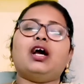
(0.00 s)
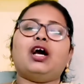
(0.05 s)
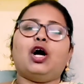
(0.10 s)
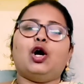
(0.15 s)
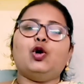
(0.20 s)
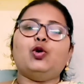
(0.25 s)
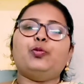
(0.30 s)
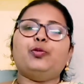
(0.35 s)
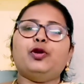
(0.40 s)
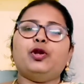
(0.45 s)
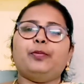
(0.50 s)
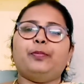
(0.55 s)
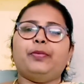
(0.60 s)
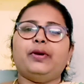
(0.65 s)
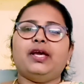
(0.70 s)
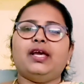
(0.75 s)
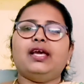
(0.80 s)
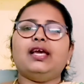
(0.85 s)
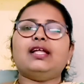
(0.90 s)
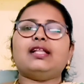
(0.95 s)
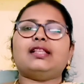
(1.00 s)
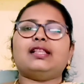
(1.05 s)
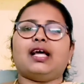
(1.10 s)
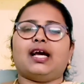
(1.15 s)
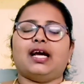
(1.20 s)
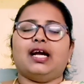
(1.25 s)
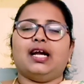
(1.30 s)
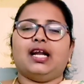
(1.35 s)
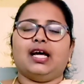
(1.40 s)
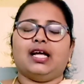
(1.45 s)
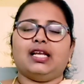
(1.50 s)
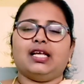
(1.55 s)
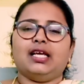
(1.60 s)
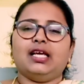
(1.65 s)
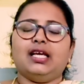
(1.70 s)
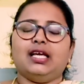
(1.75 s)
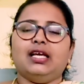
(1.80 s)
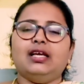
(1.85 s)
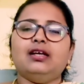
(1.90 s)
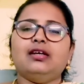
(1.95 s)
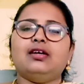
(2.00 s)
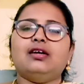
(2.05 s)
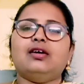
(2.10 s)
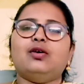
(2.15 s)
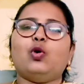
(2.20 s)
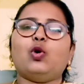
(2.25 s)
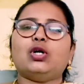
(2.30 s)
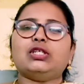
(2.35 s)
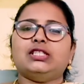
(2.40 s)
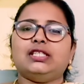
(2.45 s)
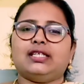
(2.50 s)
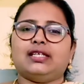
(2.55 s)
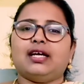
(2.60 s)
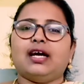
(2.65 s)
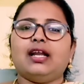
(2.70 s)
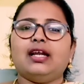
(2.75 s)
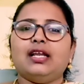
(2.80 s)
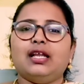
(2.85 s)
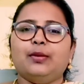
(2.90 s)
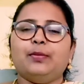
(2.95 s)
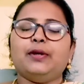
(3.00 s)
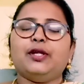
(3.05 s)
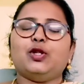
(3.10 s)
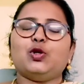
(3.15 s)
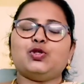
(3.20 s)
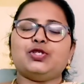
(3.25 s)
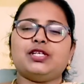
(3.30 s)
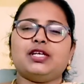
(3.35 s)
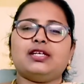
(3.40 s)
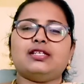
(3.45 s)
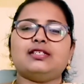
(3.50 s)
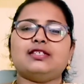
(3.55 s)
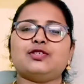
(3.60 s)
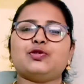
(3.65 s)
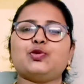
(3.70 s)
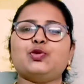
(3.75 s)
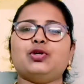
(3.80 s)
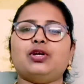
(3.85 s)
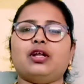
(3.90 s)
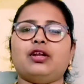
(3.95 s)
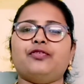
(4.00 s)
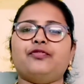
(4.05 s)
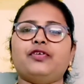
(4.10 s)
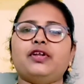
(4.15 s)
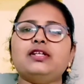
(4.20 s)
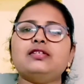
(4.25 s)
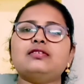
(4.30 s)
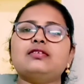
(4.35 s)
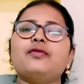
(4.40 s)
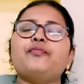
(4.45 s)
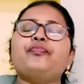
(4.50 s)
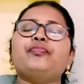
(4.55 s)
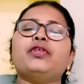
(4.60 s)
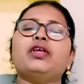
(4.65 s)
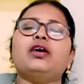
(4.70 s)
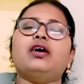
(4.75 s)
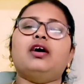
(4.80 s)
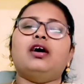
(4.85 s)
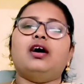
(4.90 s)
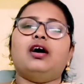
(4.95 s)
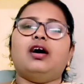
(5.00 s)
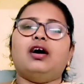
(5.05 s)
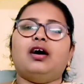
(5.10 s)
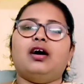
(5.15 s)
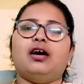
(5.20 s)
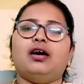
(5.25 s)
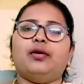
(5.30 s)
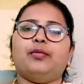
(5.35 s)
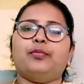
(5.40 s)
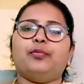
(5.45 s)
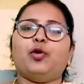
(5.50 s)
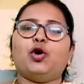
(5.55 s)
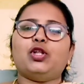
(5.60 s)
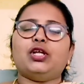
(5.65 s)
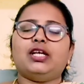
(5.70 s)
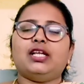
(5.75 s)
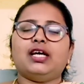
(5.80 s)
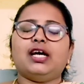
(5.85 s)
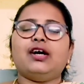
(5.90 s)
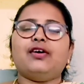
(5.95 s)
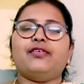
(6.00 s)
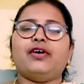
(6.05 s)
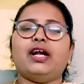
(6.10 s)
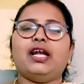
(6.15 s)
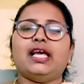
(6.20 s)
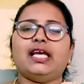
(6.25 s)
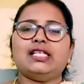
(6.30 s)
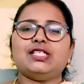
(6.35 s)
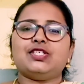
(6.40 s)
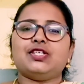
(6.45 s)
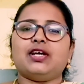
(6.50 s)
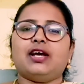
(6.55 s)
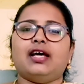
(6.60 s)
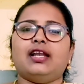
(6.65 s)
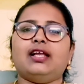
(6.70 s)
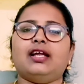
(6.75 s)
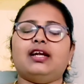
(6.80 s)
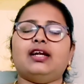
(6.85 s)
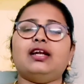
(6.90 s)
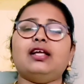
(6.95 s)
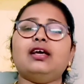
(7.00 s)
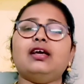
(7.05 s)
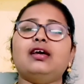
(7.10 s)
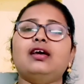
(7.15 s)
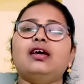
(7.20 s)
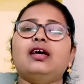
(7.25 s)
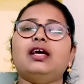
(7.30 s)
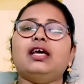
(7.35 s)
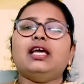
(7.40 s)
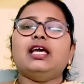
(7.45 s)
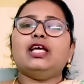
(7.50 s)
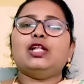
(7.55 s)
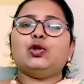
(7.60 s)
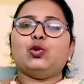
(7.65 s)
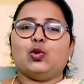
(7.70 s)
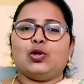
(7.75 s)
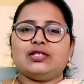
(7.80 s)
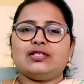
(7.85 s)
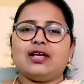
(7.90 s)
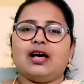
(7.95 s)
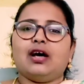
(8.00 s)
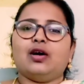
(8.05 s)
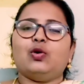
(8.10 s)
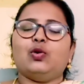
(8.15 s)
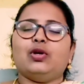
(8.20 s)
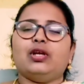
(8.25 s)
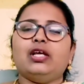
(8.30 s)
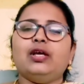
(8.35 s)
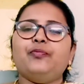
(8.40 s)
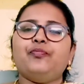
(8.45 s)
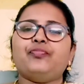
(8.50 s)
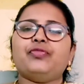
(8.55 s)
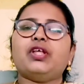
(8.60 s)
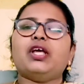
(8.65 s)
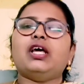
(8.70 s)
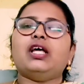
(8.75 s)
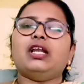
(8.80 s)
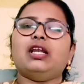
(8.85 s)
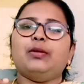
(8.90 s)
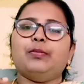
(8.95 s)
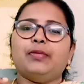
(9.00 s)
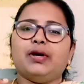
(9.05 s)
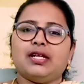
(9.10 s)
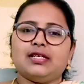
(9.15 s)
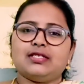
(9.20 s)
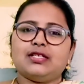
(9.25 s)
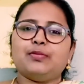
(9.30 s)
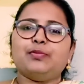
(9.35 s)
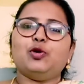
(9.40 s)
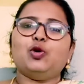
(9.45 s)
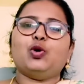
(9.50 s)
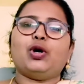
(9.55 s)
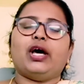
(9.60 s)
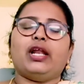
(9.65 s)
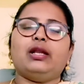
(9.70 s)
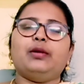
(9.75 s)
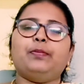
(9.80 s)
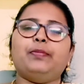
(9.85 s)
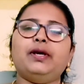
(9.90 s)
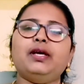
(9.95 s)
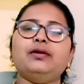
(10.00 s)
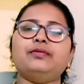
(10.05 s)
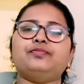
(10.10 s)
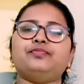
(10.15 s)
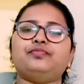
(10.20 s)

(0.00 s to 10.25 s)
కడుపు నొప్పి తగ్గడానికి ఒక చిట్కాని నేను మీతో షేర్ చేసుకుంటాను ఫ్రెండ్స్ మొదటిగా వాళ్ళు ఏం చేయాలి అంటే ఈ తులసాకుల్ని నిమ్మరసంలో కలిపి